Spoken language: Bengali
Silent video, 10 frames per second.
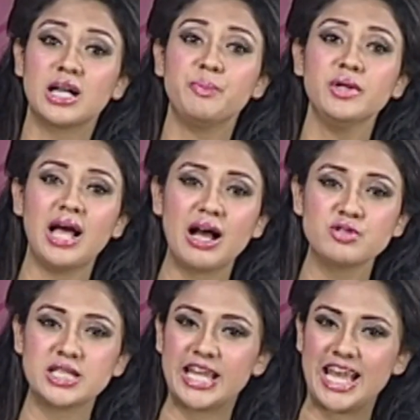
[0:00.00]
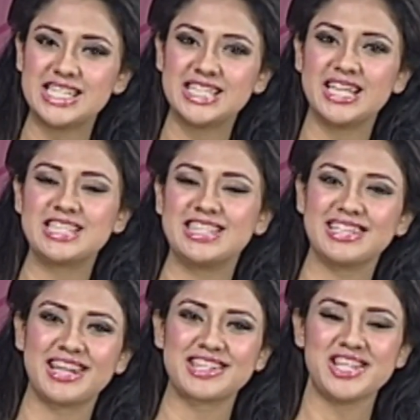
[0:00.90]
কাপল আউটিং এটিকেট
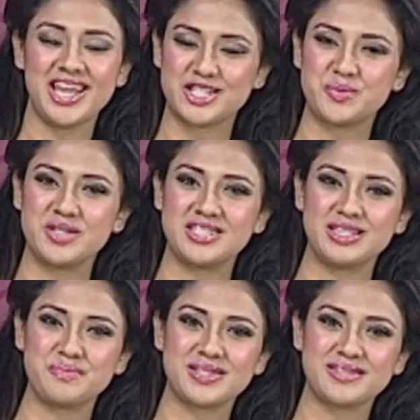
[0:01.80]
নিয়ে থাকছে এক্সপার্ট টিপস